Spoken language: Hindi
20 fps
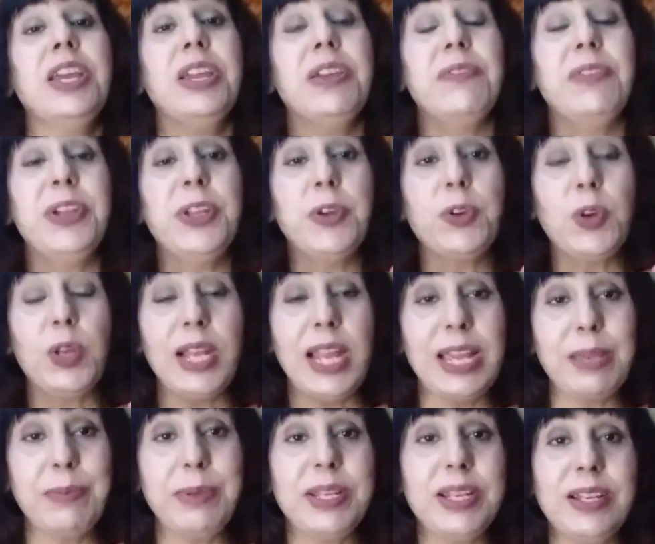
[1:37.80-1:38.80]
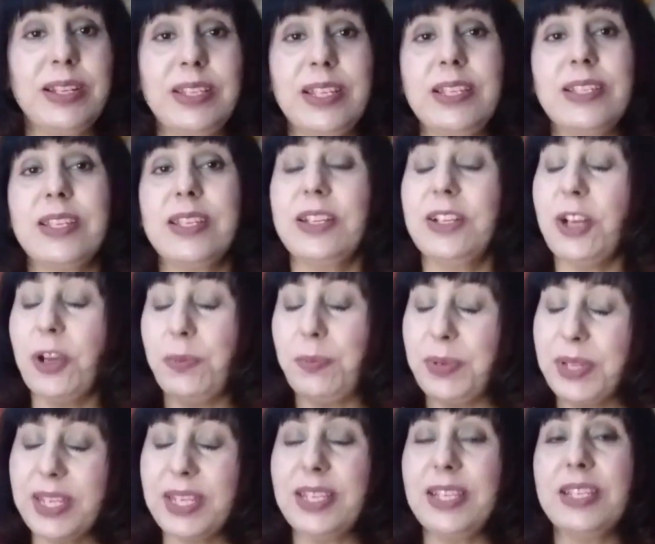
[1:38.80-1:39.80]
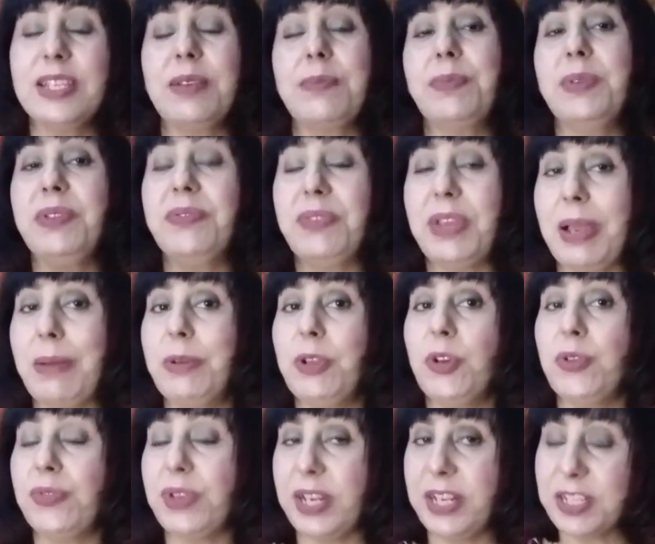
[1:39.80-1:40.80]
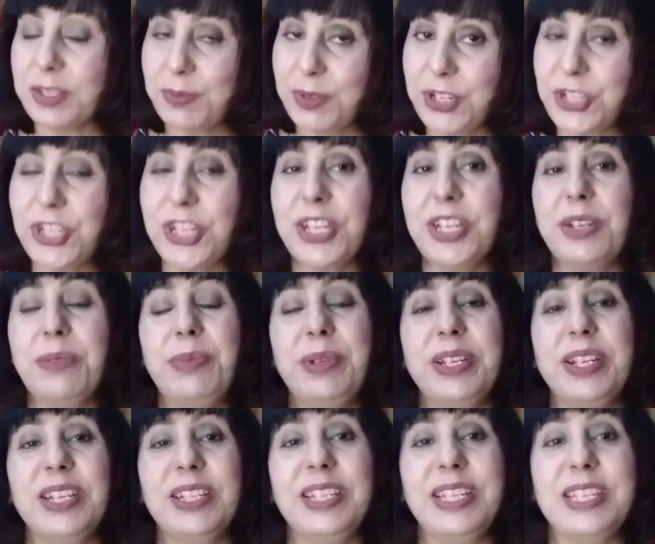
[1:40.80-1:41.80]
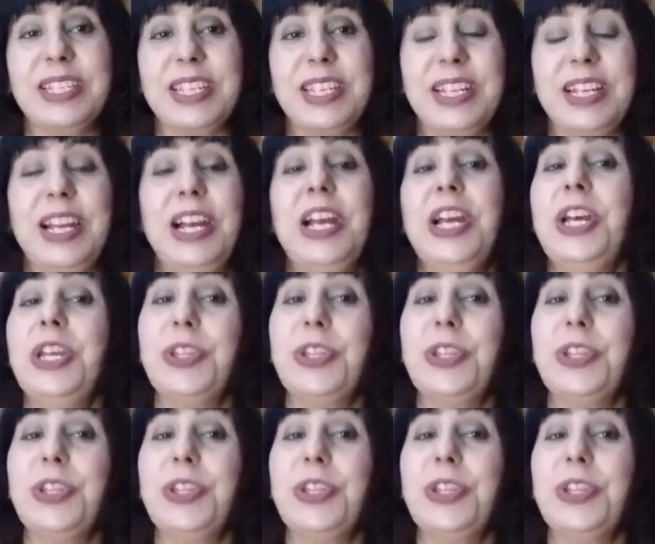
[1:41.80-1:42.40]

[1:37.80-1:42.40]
वीडियो को लाइक भी कर दीजिएगा और प्लीज़ अपनी फैमिली और फ्रेंड्स में शेयर भी कर दीजिएगा